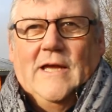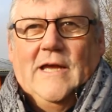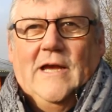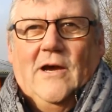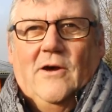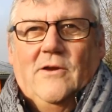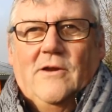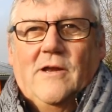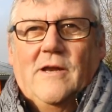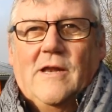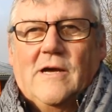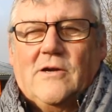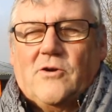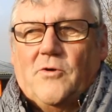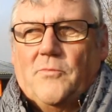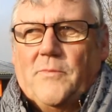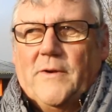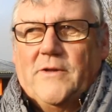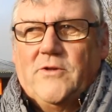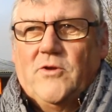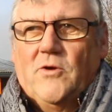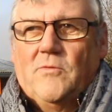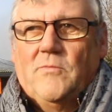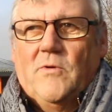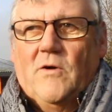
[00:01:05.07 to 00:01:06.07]
et on a un
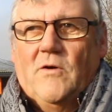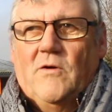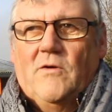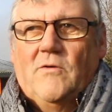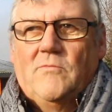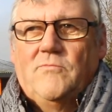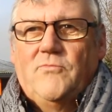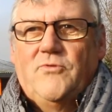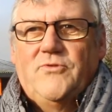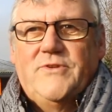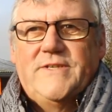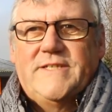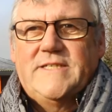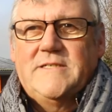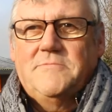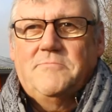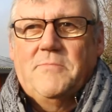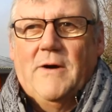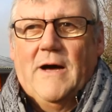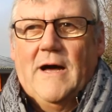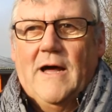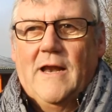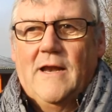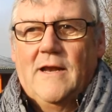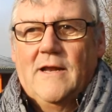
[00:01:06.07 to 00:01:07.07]
accompagnement
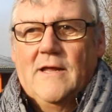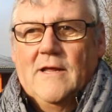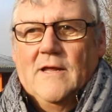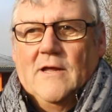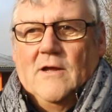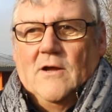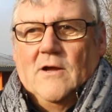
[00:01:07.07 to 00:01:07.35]
municipal,